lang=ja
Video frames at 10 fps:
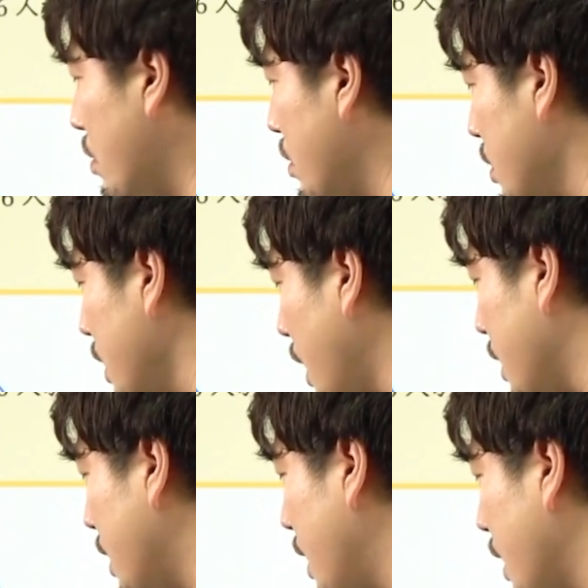ろに
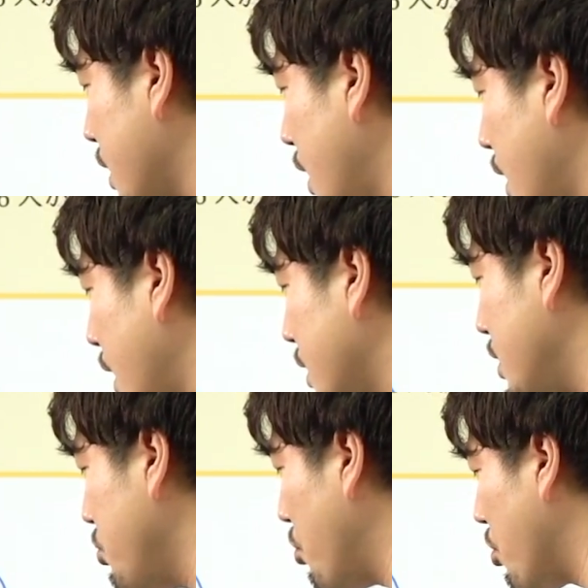やってあげたら、
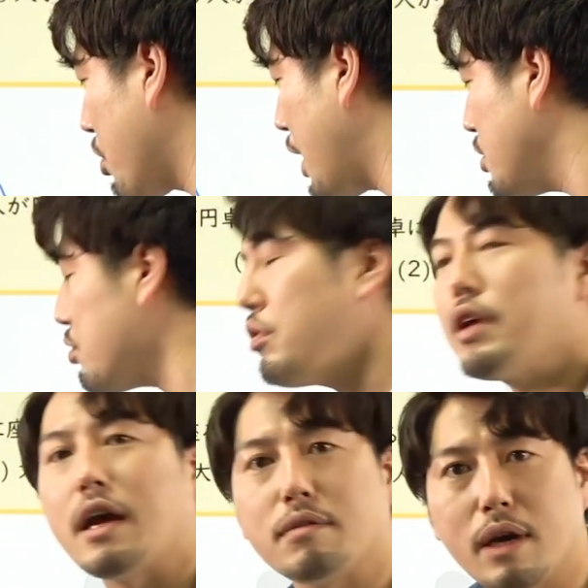にの階乗通
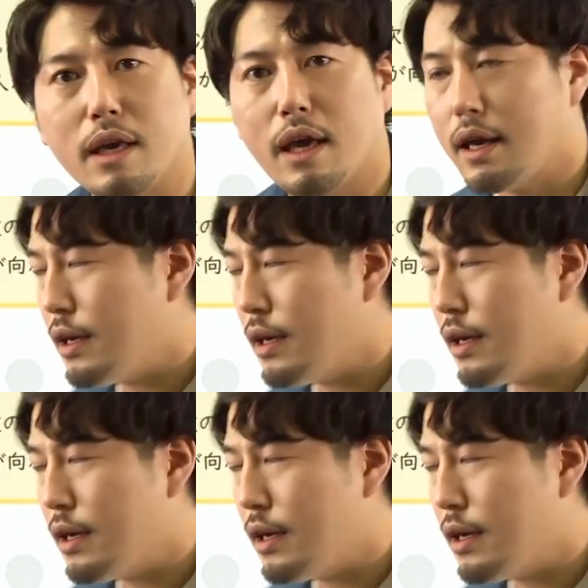りあるわけ。